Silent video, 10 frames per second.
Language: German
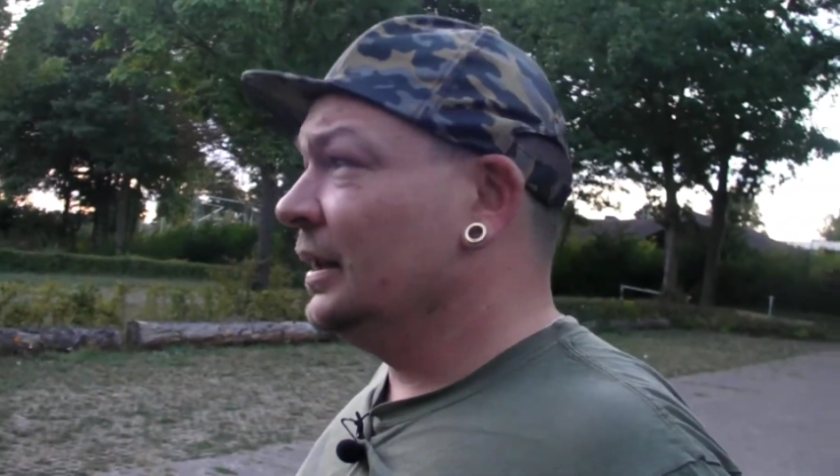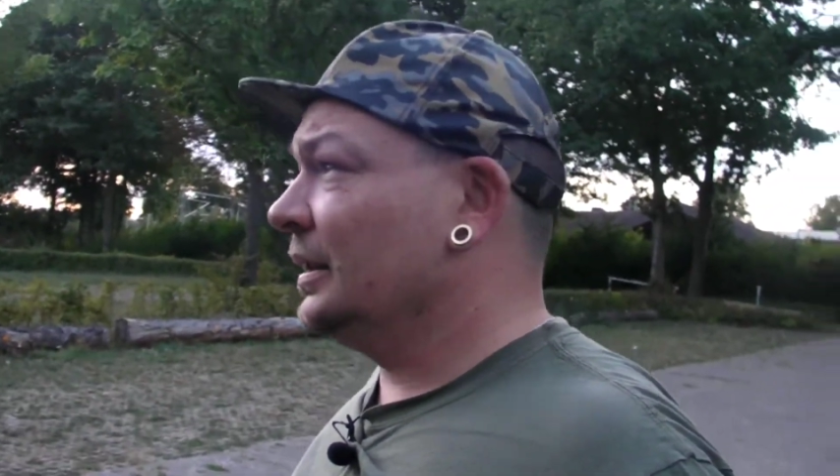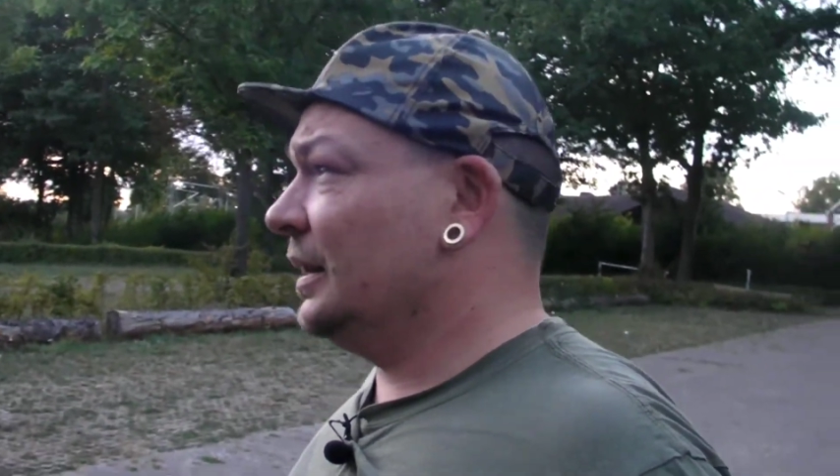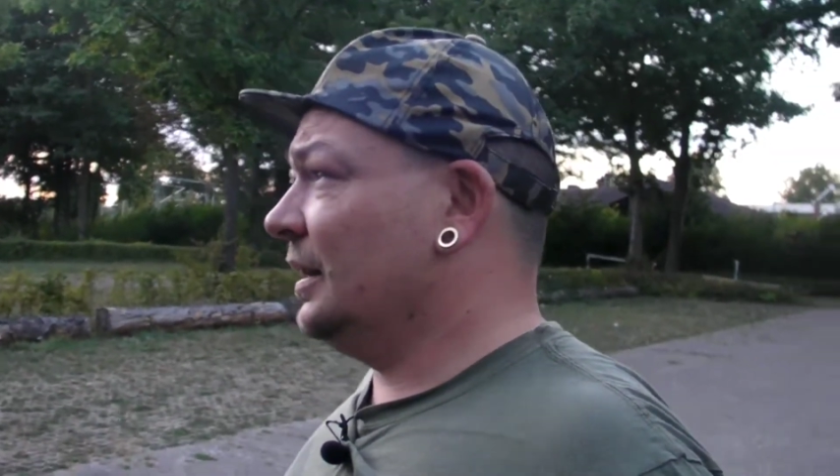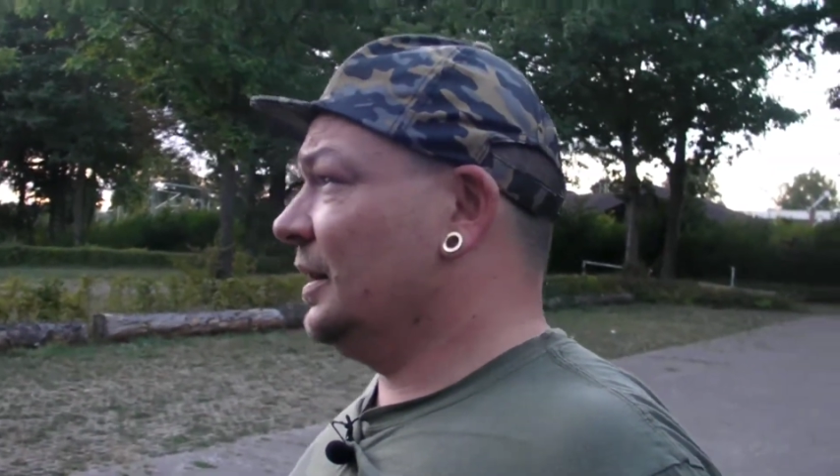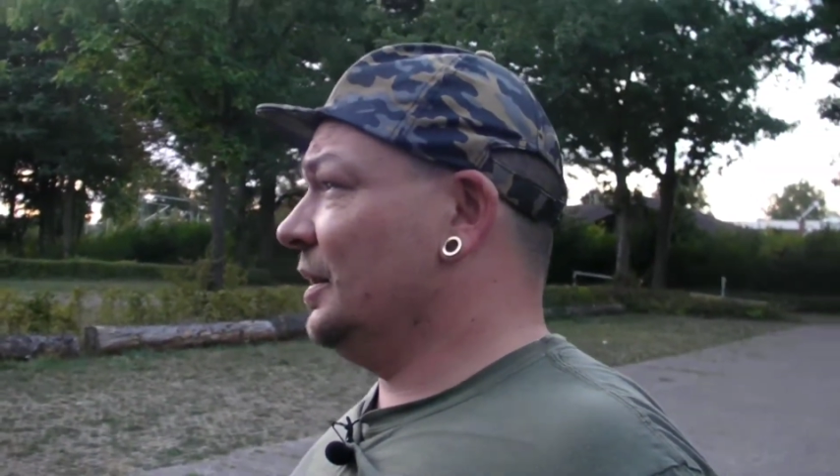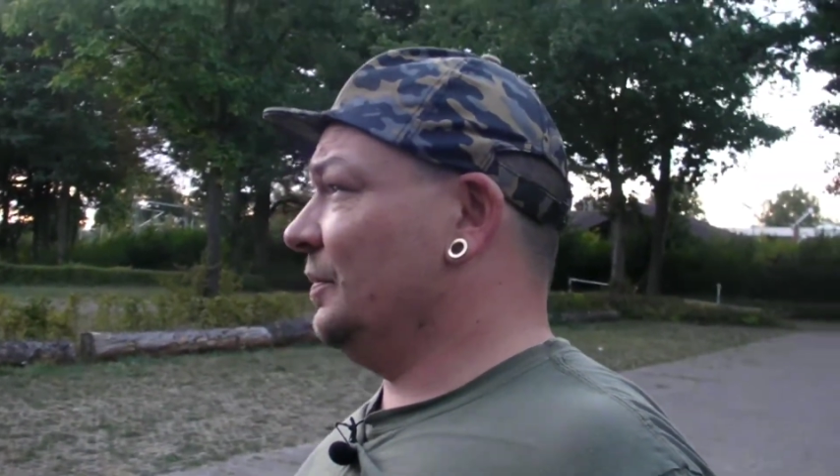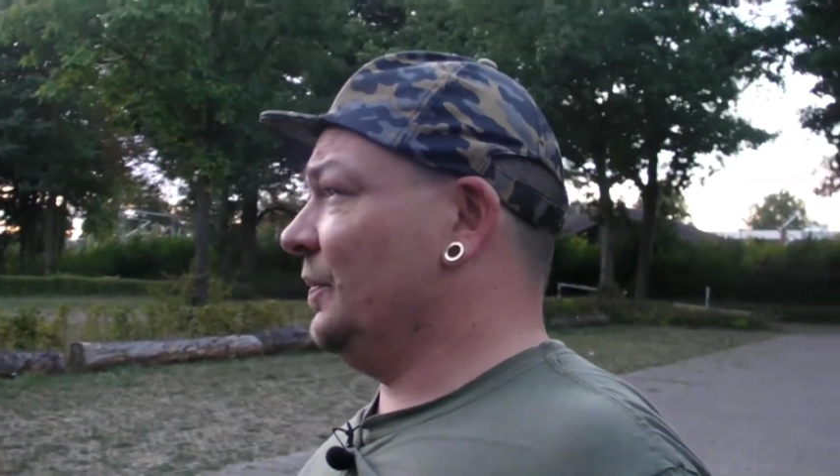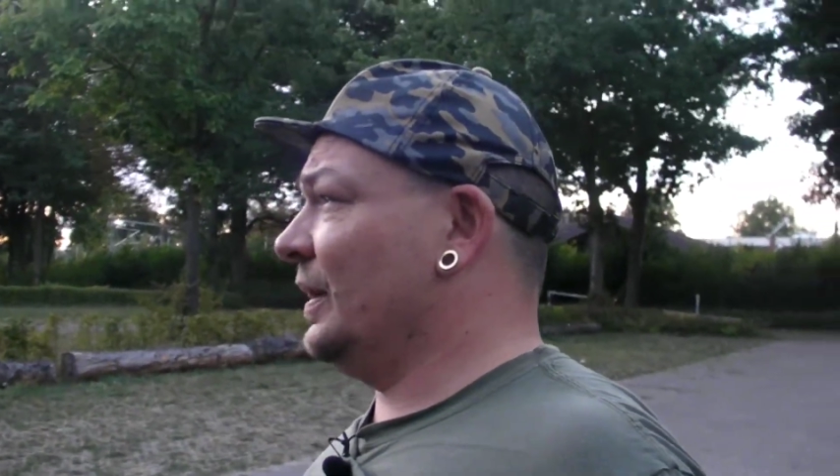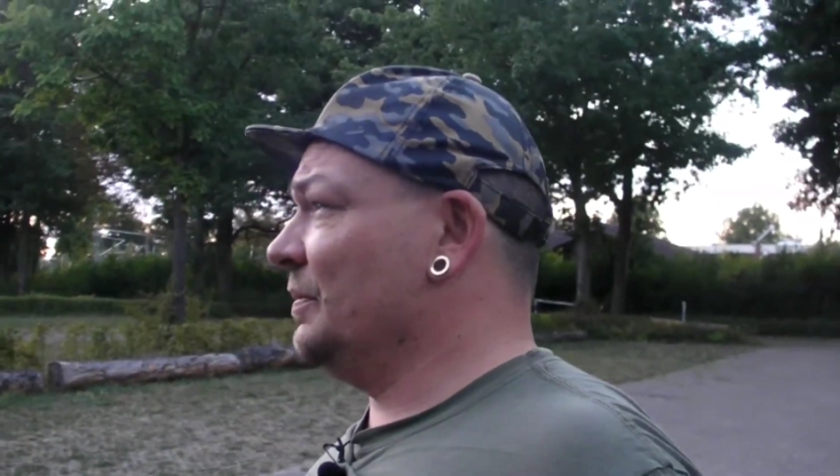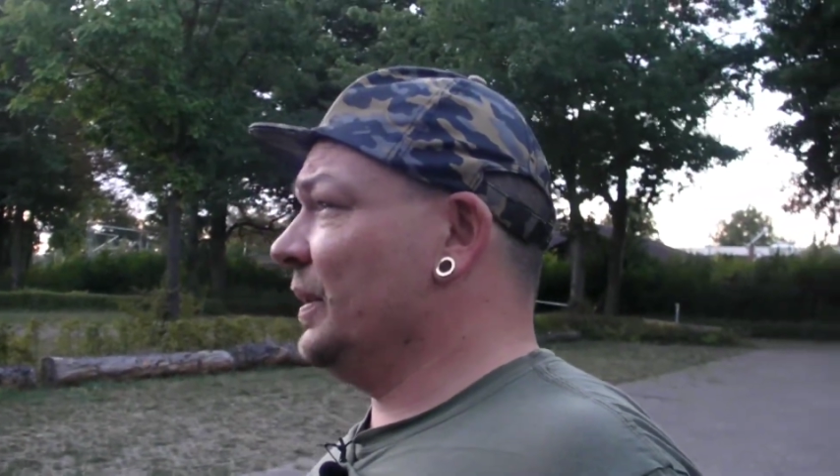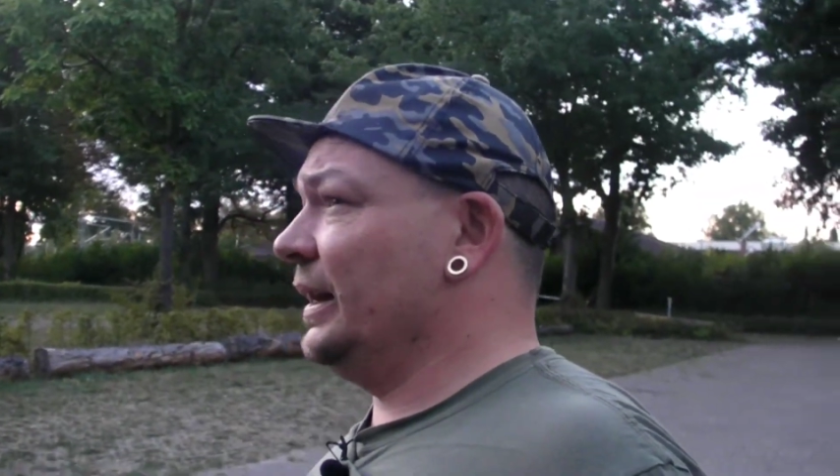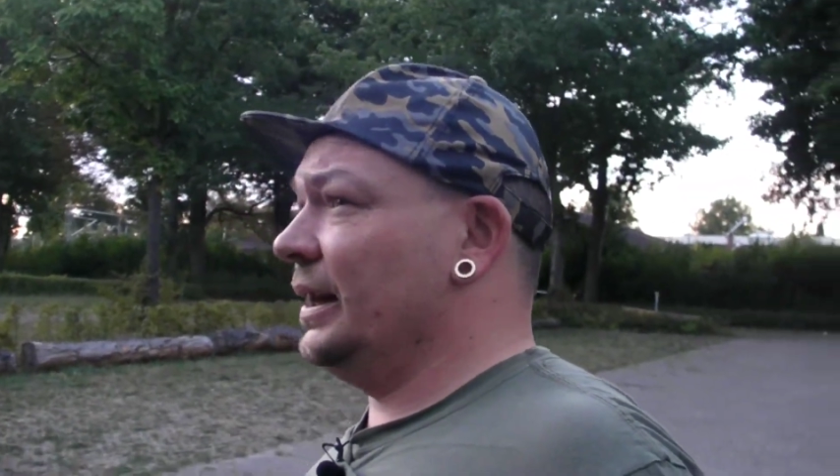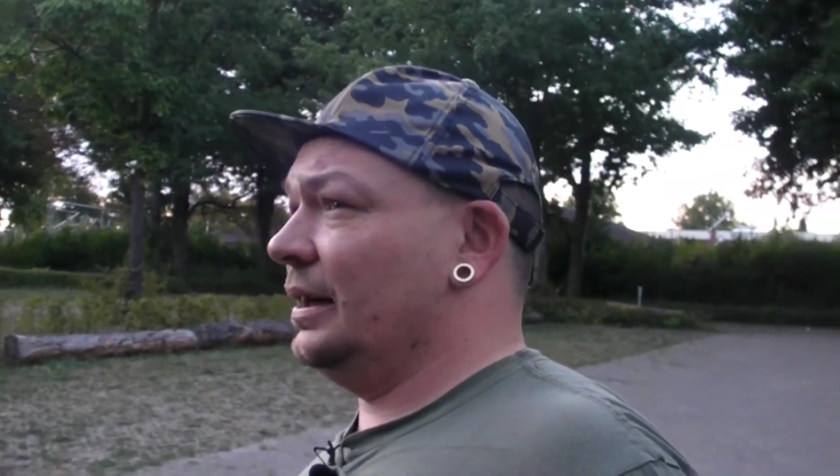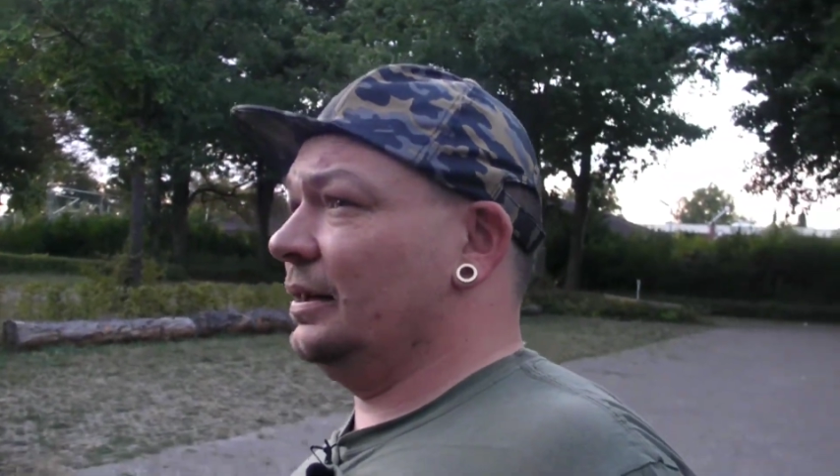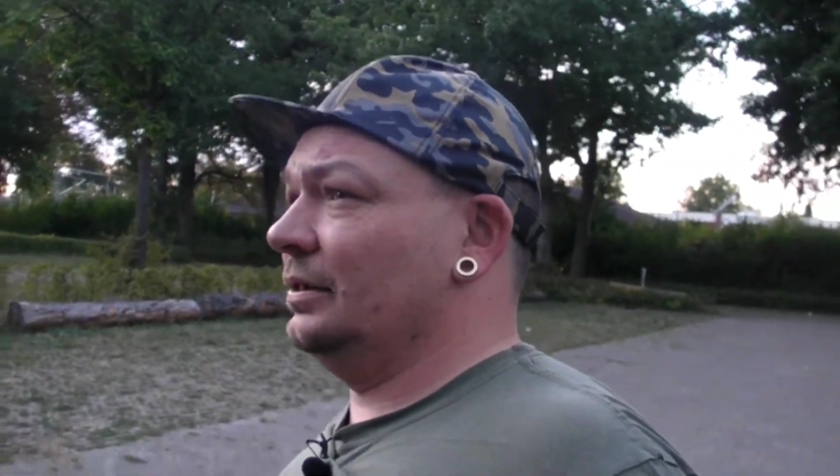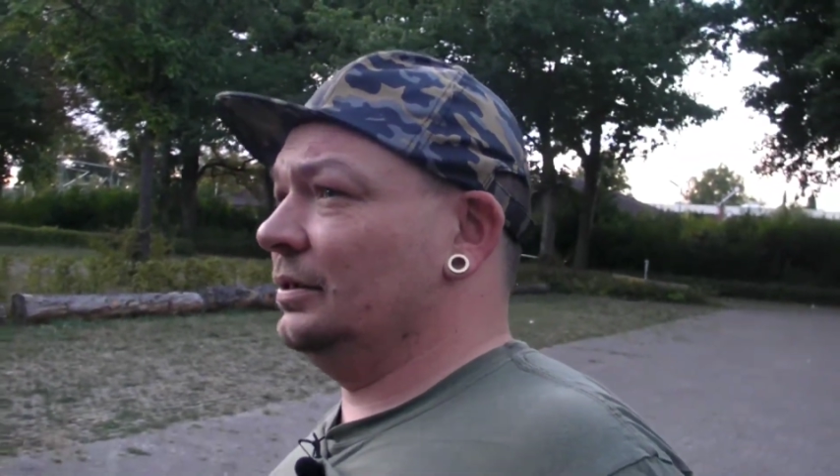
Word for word: Da waren wir ja,